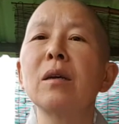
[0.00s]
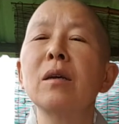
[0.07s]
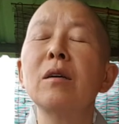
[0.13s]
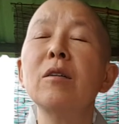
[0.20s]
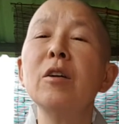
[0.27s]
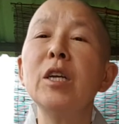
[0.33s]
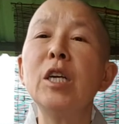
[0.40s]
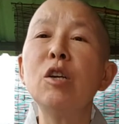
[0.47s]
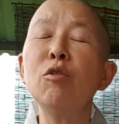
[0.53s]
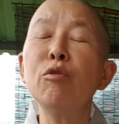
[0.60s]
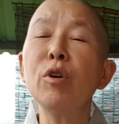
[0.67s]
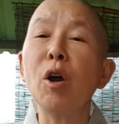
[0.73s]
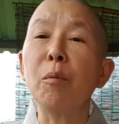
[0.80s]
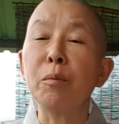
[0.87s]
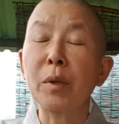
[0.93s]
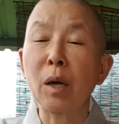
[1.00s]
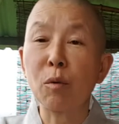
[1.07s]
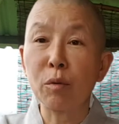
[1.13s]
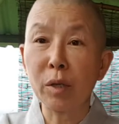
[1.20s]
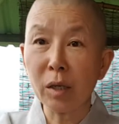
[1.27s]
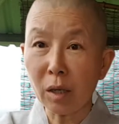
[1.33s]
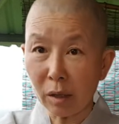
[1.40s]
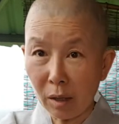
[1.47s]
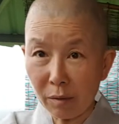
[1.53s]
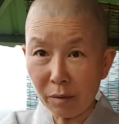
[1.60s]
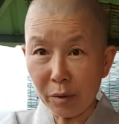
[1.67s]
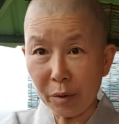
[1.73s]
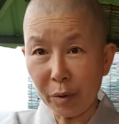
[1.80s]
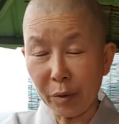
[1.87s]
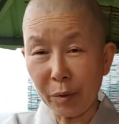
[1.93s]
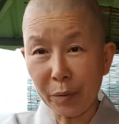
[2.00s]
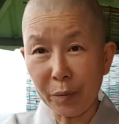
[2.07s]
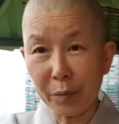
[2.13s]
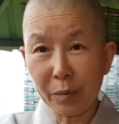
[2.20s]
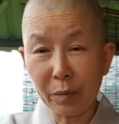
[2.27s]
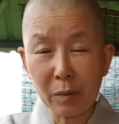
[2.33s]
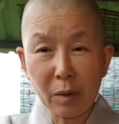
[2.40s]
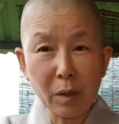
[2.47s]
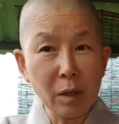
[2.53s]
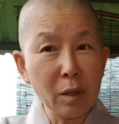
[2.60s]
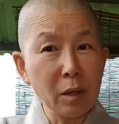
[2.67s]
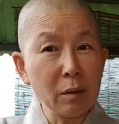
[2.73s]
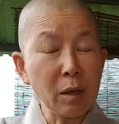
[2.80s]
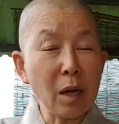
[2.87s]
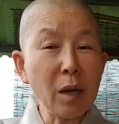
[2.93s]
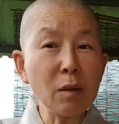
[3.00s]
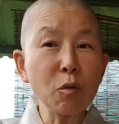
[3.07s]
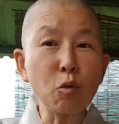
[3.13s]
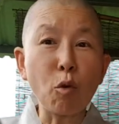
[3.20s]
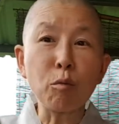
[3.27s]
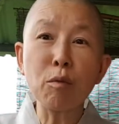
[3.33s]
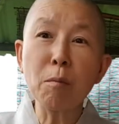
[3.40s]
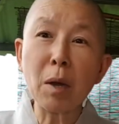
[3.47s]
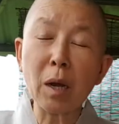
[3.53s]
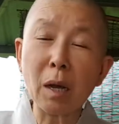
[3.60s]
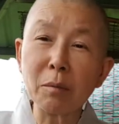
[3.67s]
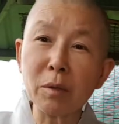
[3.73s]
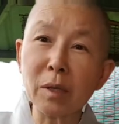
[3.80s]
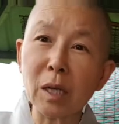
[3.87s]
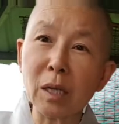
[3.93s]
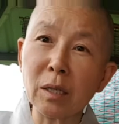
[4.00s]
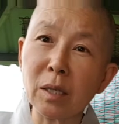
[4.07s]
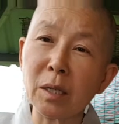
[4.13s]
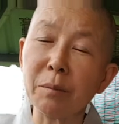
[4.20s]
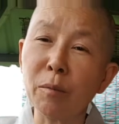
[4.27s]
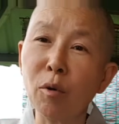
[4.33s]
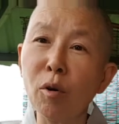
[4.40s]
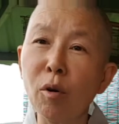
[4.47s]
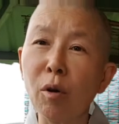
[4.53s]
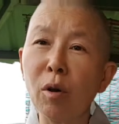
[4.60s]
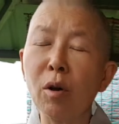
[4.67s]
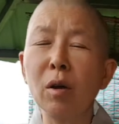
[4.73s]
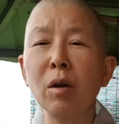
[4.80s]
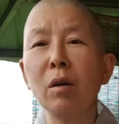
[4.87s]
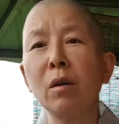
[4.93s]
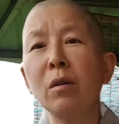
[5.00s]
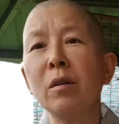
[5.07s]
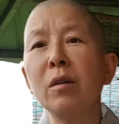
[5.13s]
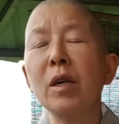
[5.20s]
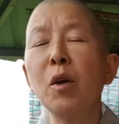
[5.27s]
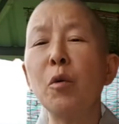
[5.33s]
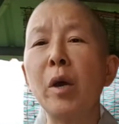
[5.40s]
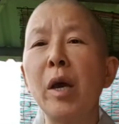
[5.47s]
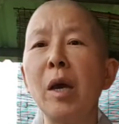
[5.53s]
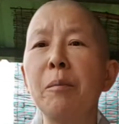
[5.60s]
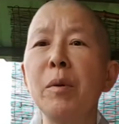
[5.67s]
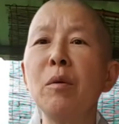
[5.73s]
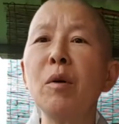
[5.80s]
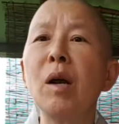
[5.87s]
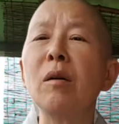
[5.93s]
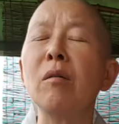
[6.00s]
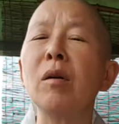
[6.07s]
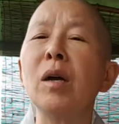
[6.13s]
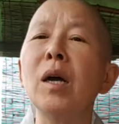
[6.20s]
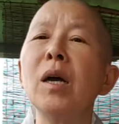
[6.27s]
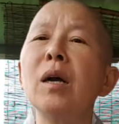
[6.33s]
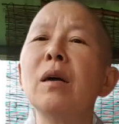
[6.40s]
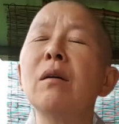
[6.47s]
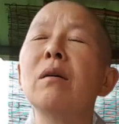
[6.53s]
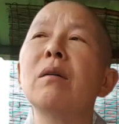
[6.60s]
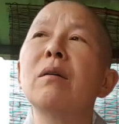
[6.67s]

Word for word: 그럴 이유가 없다고 생각했어요. 산에서 공부만 하면 되지, 뭐. 그게 왜 필요한 거야?